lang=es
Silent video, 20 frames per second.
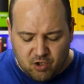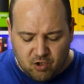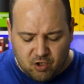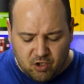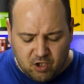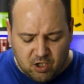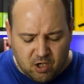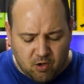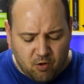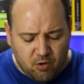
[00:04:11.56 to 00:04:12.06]

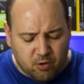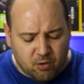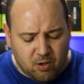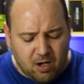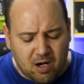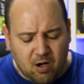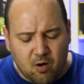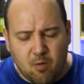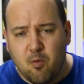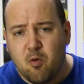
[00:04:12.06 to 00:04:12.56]
se
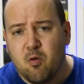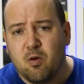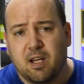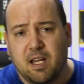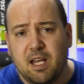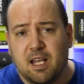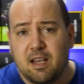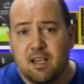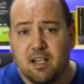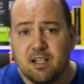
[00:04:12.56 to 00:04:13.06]
controla como un
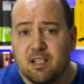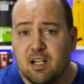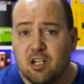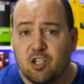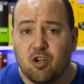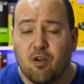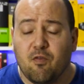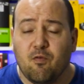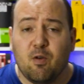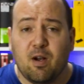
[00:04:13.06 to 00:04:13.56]
kit. Desde el
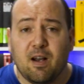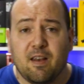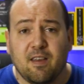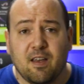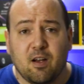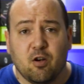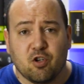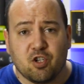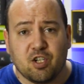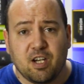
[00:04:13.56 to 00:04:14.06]
software
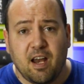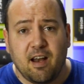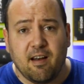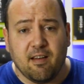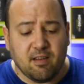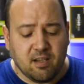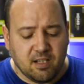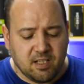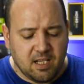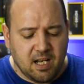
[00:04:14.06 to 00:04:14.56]
de
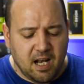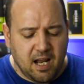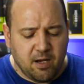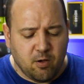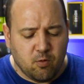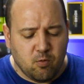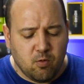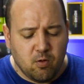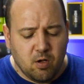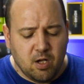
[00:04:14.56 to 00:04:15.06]
Corsair, desde la
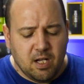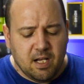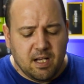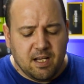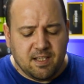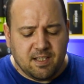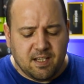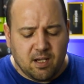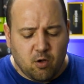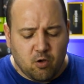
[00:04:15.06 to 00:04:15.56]
IQ,
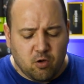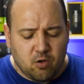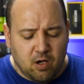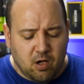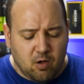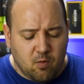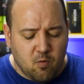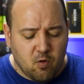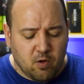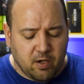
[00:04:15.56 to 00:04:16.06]
se
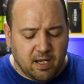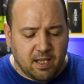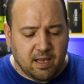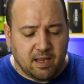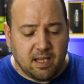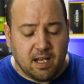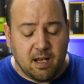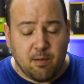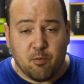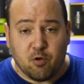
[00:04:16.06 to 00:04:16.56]
controla como un
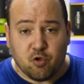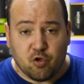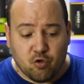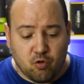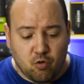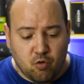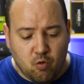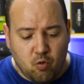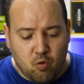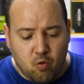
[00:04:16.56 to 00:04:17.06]
kit.
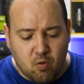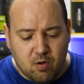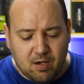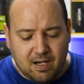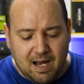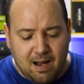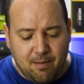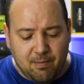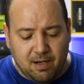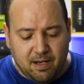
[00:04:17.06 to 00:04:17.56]
Tenemos un
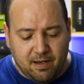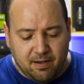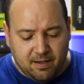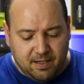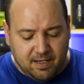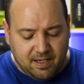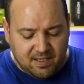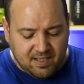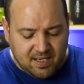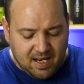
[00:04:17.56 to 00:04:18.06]
cable
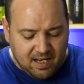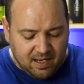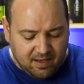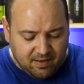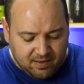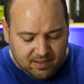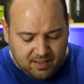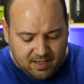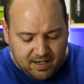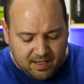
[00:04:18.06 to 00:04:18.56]
que
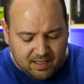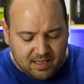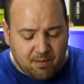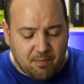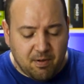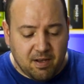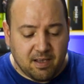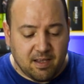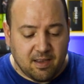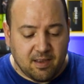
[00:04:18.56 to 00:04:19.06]
sale
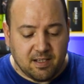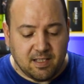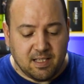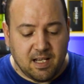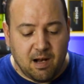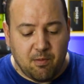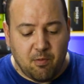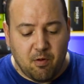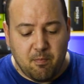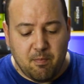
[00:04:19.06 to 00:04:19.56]
directamente
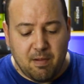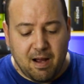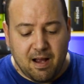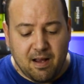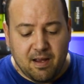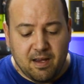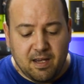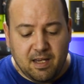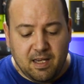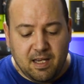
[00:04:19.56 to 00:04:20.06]
desde la
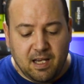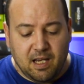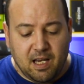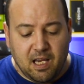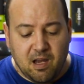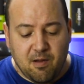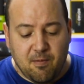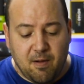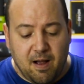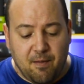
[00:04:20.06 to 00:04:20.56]
bomba y
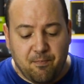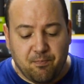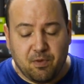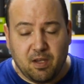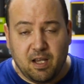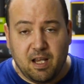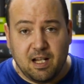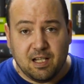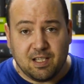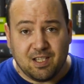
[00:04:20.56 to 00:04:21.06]
que lleva
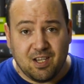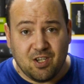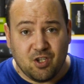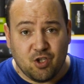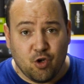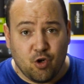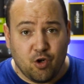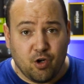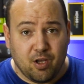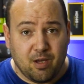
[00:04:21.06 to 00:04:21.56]
el
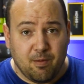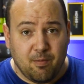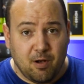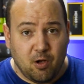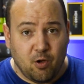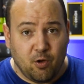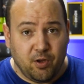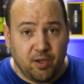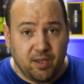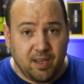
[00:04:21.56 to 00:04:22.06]
sensor de
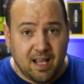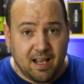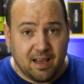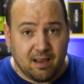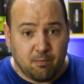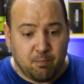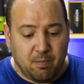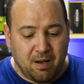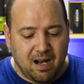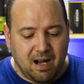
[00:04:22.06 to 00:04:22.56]

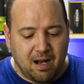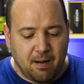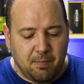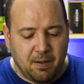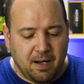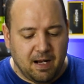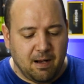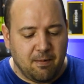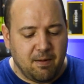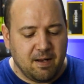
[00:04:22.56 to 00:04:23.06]
velocidad para la
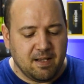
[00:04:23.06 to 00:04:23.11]
placa